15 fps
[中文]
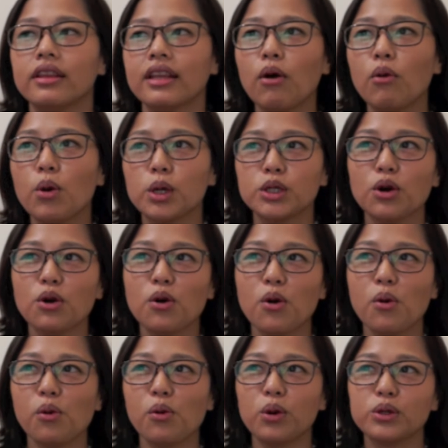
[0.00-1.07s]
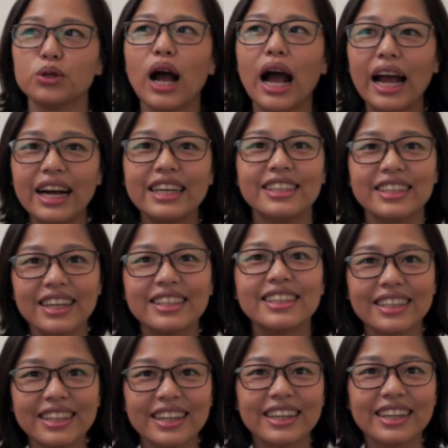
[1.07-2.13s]
那我就我就还很认
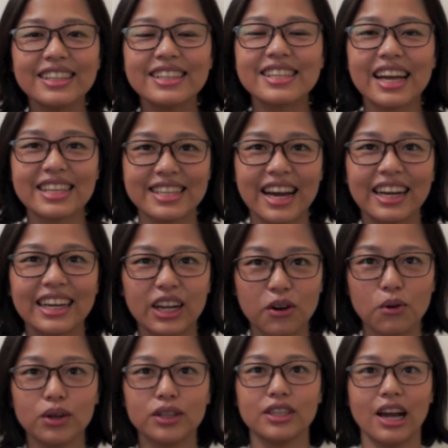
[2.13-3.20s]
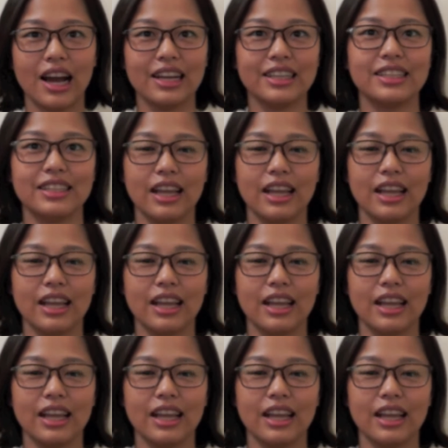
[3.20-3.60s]
真的跟在家里跟我的小孩子，